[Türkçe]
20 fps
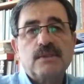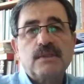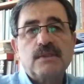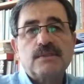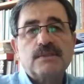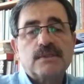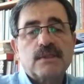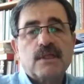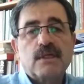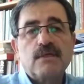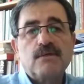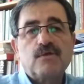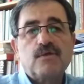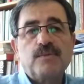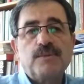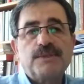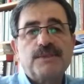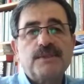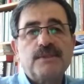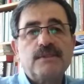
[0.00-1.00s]
Saray
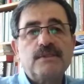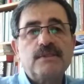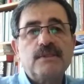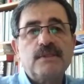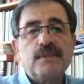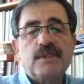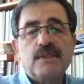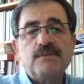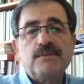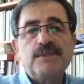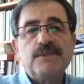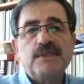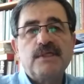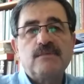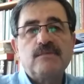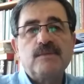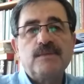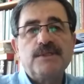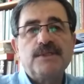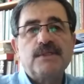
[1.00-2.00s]
hükümetinin
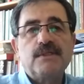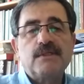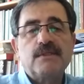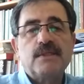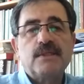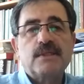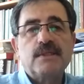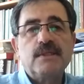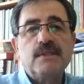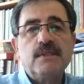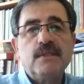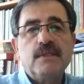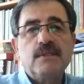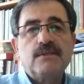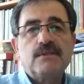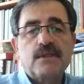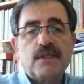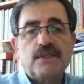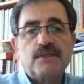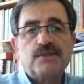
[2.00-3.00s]
2021 yılındaki
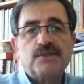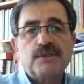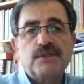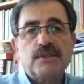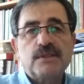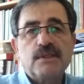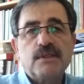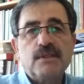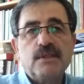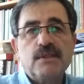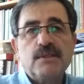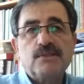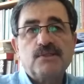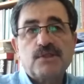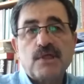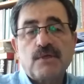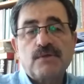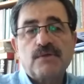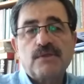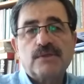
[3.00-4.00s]
tercihi de
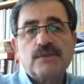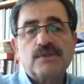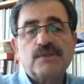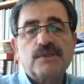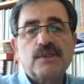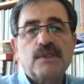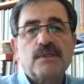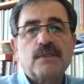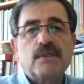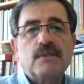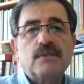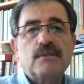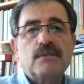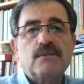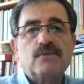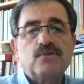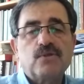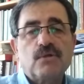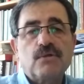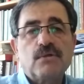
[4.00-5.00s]
çay üreticilerinden
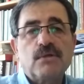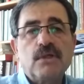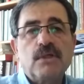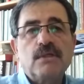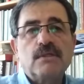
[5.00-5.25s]
çok